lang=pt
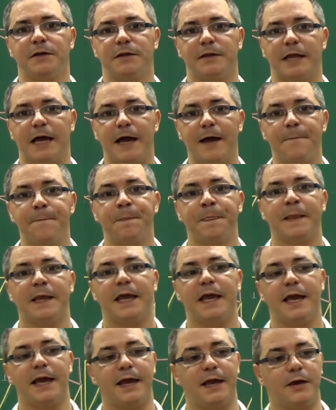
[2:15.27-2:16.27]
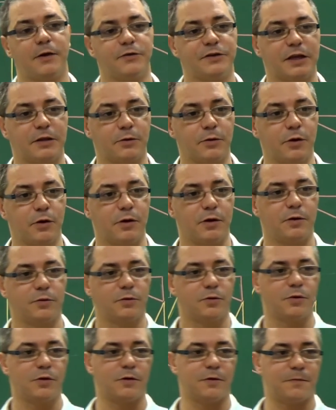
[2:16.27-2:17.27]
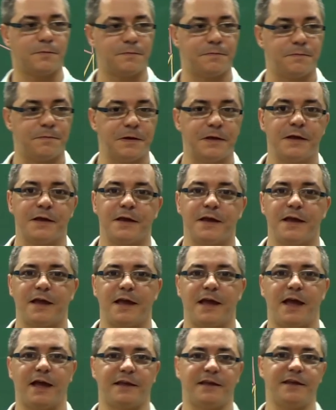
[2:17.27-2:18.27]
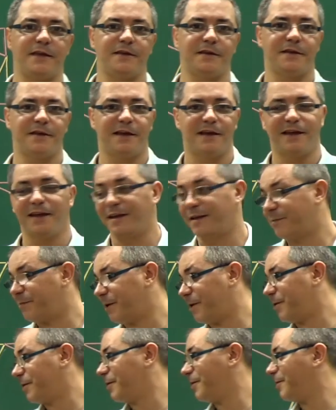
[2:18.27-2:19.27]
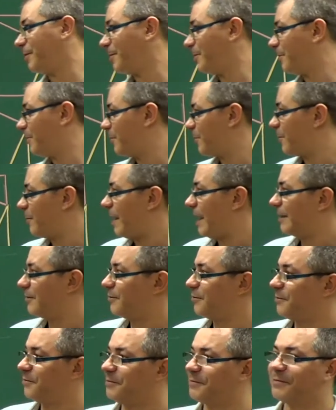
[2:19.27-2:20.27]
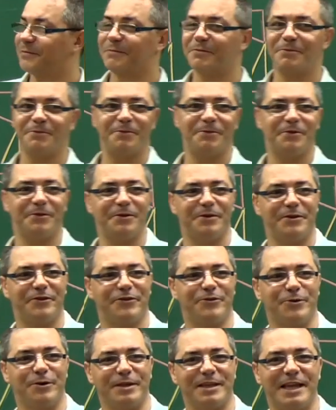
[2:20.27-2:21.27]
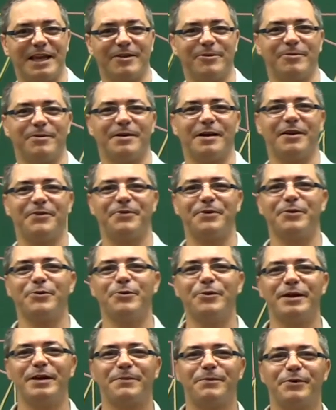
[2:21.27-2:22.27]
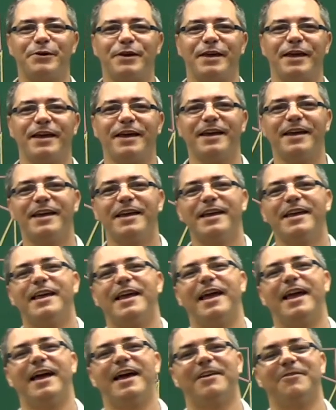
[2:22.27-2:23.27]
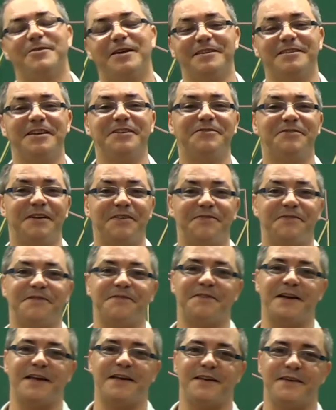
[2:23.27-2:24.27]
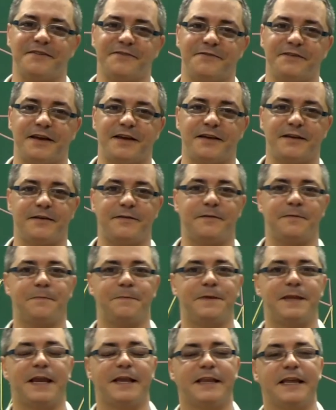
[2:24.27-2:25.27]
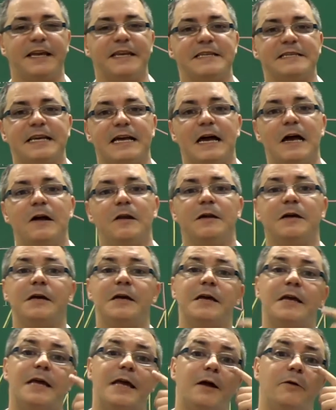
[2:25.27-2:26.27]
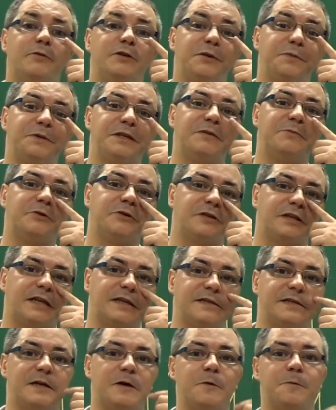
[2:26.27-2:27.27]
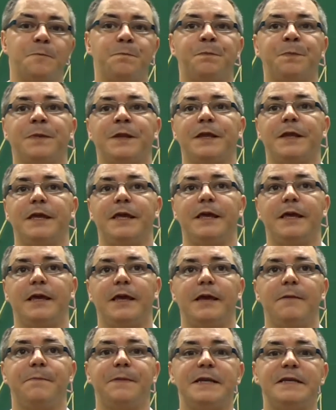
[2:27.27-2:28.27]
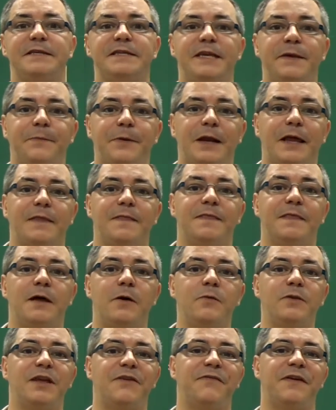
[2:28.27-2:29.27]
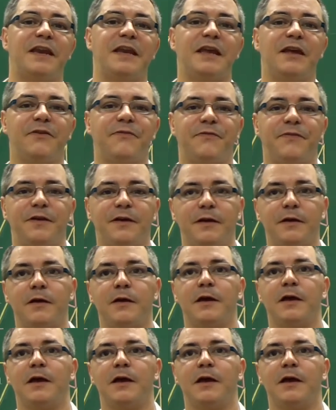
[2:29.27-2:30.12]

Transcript: Tá? É, eu já estou, eu tô aqui é, meio que no quadro escondendo a figura, porque é, o que a gente vai, vai, vai tratar nessa aula é um tipo de demonstração que, em princípio, ela não deveria vir